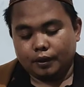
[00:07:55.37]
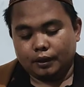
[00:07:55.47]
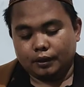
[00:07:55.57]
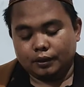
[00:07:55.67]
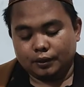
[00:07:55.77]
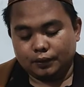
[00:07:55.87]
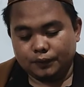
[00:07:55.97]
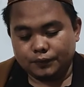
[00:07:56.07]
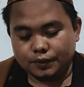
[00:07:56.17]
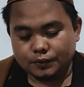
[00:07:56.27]

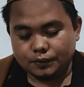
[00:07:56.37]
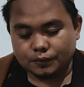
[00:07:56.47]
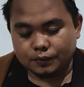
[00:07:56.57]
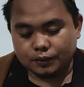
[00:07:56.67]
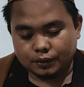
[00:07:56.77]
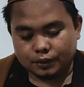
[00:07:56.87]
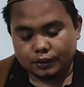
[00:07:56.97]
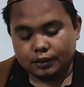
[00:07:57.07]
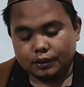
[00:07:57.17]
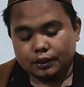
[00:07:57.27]
Annahu
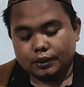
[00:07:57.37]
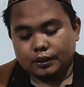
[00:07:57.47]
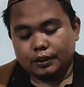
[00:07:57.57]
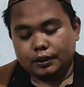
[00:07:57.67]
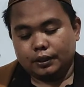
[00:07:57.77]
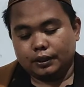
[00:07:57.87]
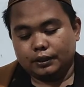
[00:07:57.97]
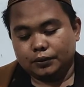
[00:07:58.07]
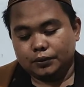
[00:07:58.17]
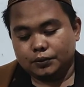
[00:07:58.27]
sesungguhnya Ia
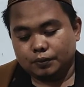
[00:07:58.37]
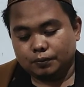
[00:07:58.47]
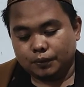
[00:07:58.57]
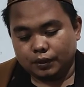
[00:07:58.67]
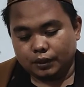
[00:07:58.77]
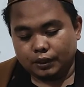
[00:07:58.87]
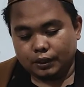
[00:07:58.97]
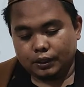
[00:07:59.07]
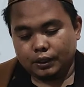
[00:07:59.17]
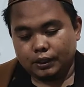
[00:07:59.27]
juzu
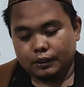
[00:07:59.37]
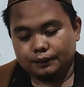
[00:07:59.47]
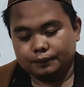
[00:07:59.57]
boleh